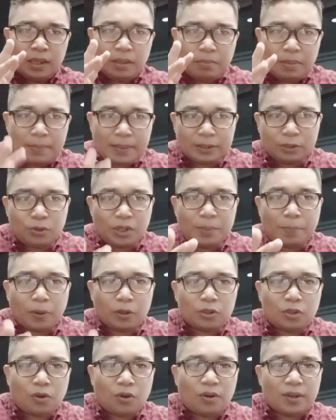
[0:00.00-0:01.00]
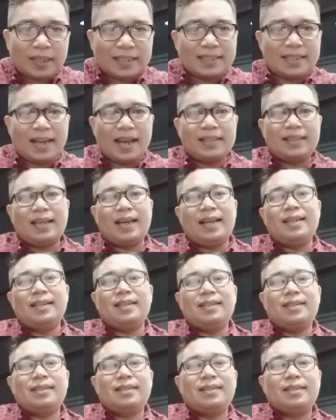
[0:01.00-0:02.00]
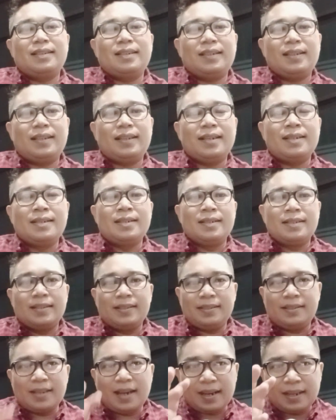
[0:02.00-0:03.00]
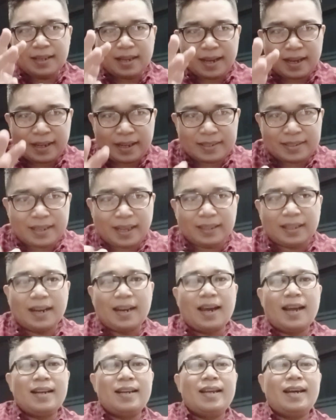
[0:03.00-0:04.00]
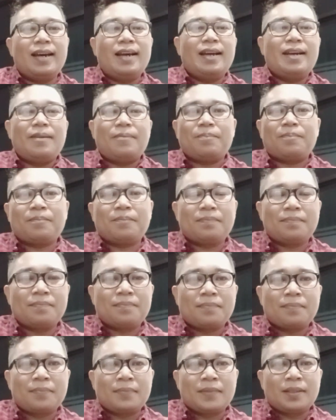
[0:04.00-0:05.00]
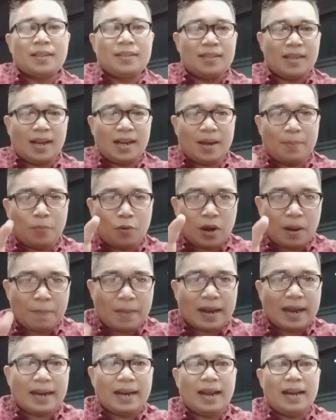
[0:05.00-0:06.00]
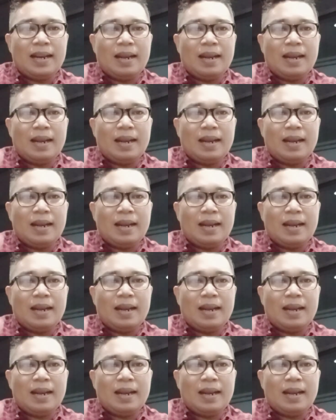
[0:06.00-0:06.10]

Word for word: mematuhi protokol kesehatan, jaga kesehatan Anda, jaga pola makan